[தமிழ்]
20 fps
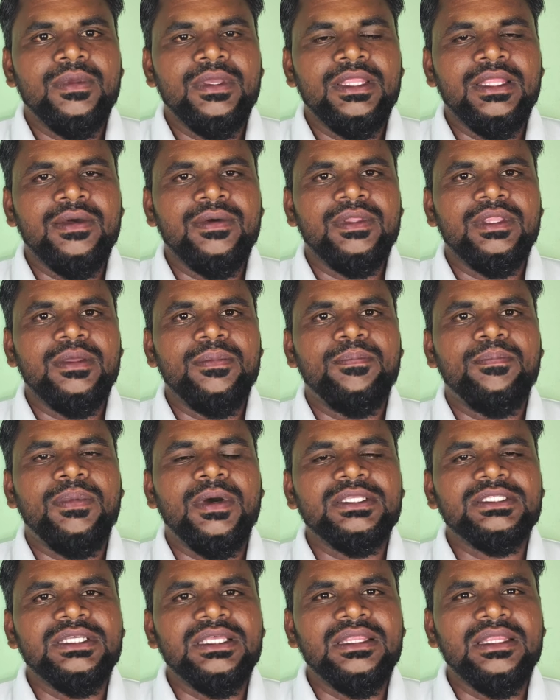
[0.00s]
இதை வந்து
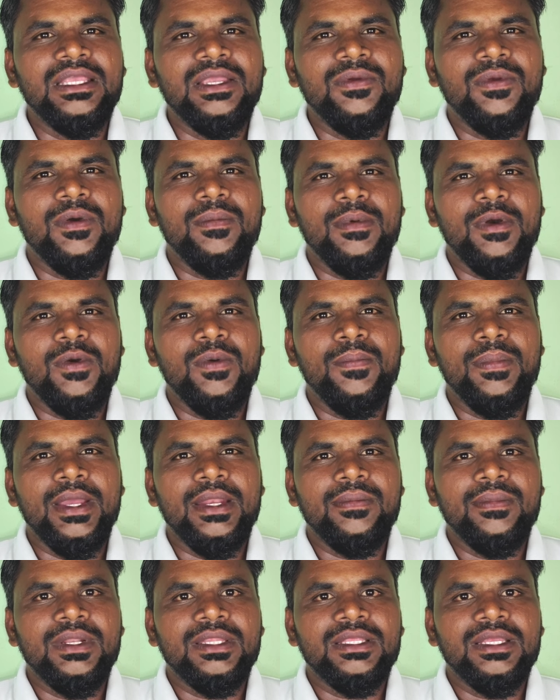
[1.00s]
பசந்தி உணமாகவும்
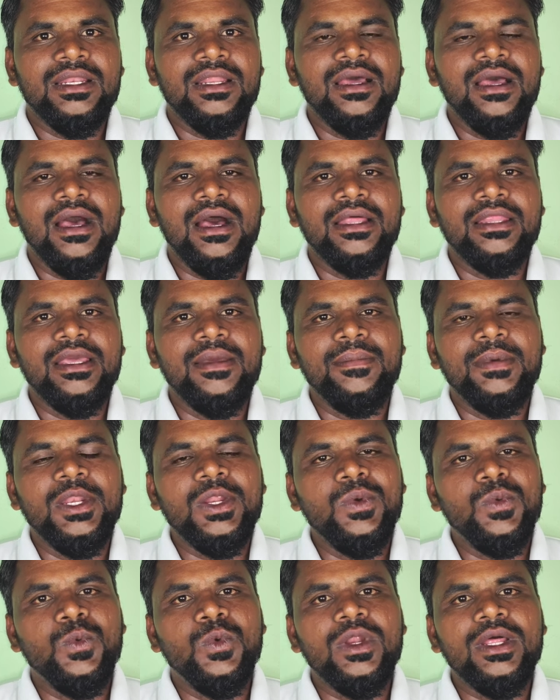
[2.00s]
பயன்படுத்திக்கலாம் அதே
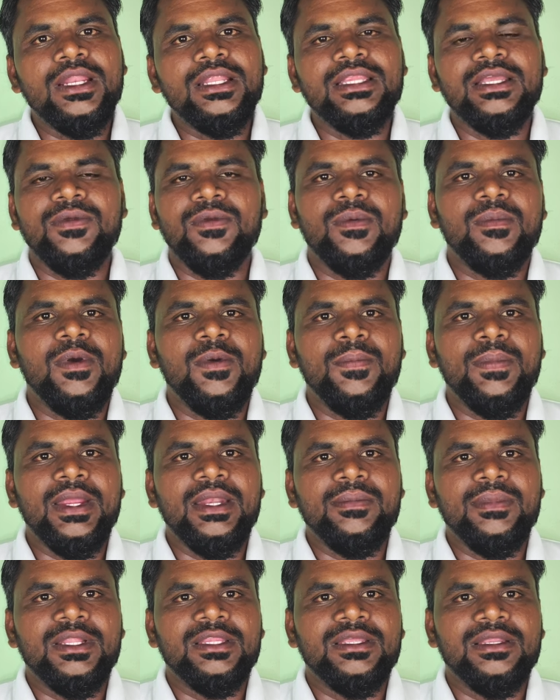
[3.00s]
மாதிரி உலர்ந்தி உணமாகவும்
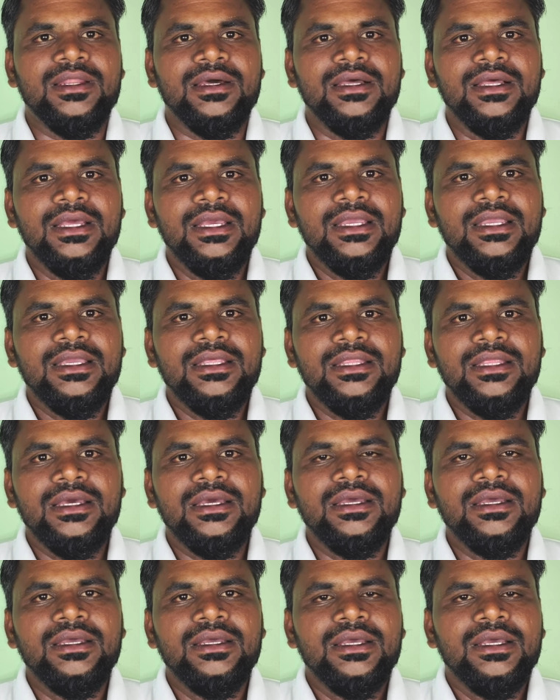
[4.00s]
பயன்படுத்திக்கலாம் இது
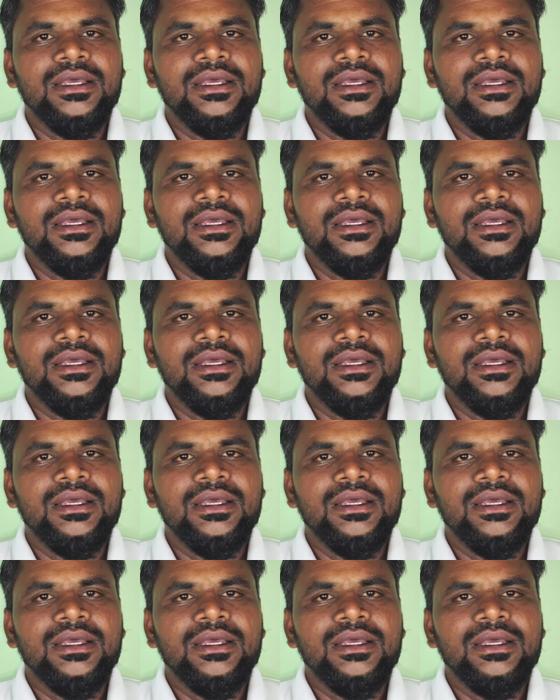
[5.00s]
